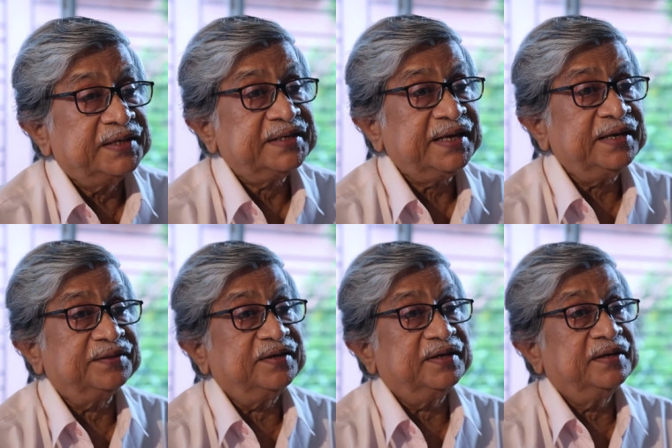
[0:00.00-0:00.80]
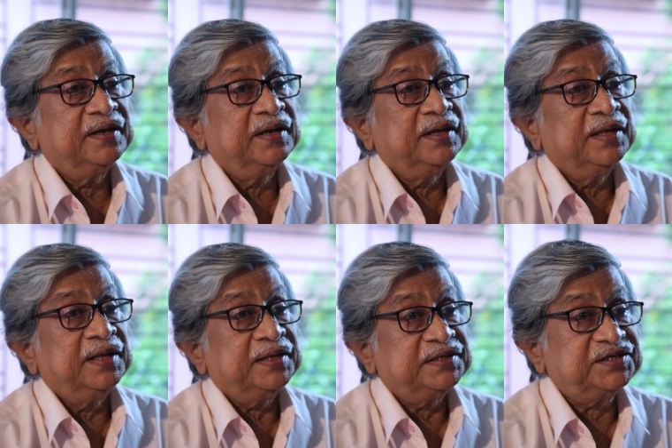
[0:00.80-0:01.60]
সেখানেতে
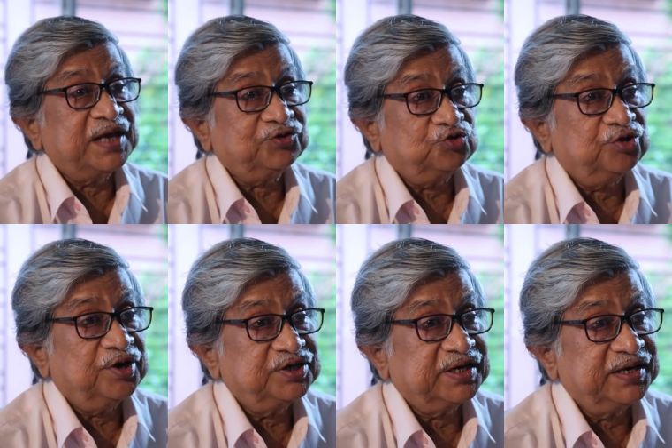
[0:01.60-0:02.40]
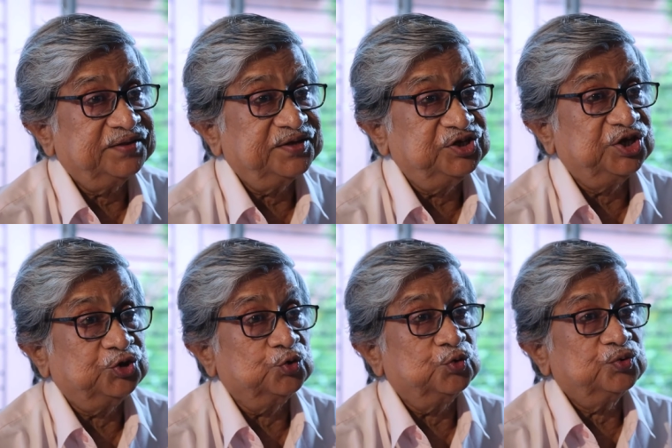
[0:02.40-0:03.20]
যে ছাত্ররা যেখানেতে
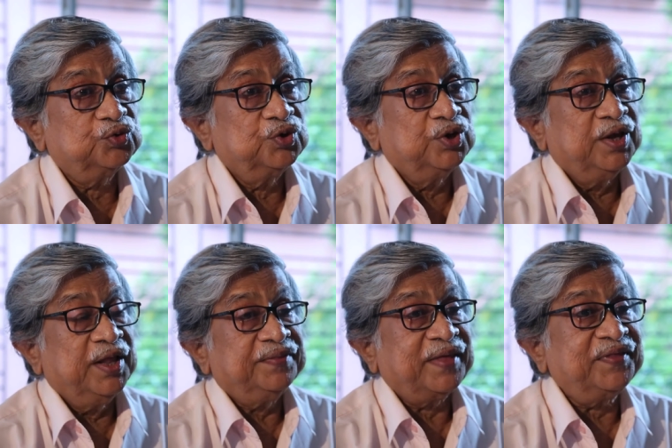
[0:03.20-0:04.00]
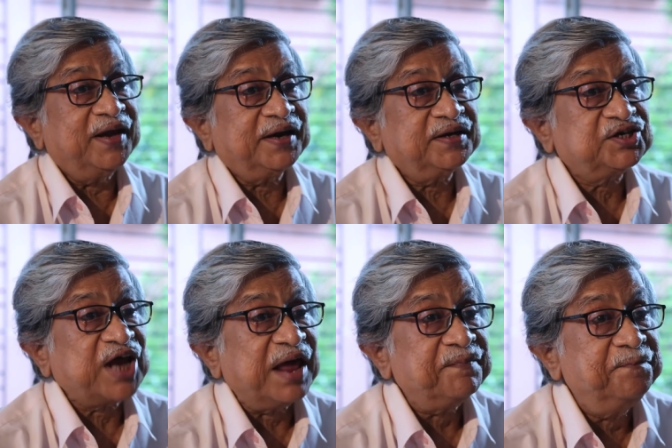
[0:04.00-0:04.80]
যেত তাদের একটা
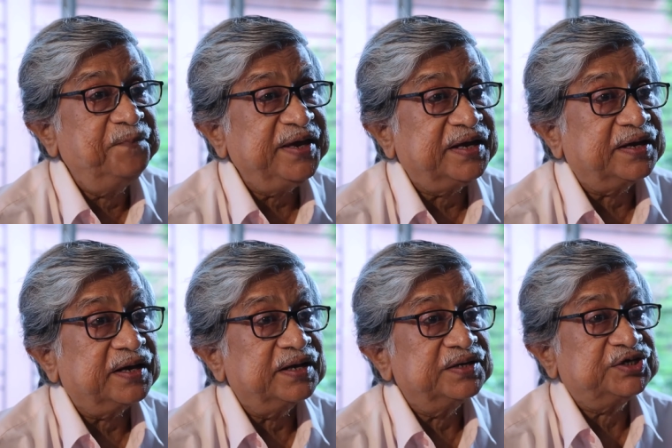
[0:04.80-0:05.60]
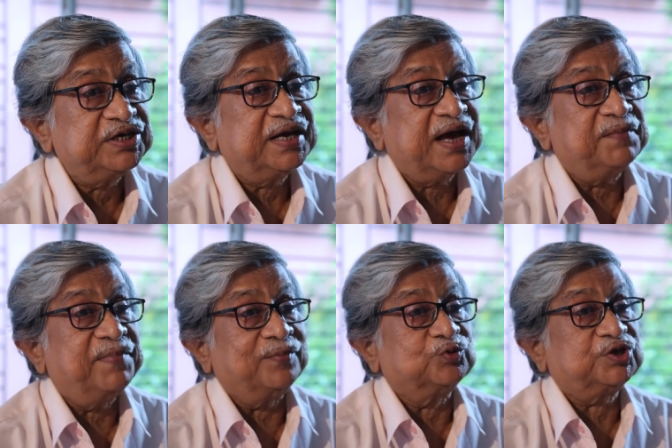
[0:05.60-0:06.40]
সার্বিক শিক্ষার
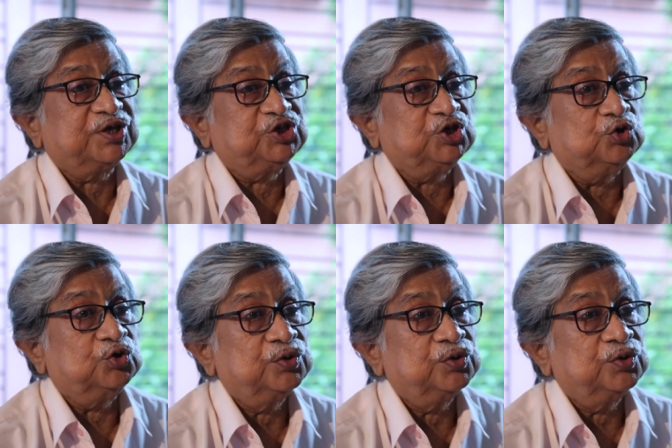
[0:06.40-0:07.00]
ব্যবস্থা ছিল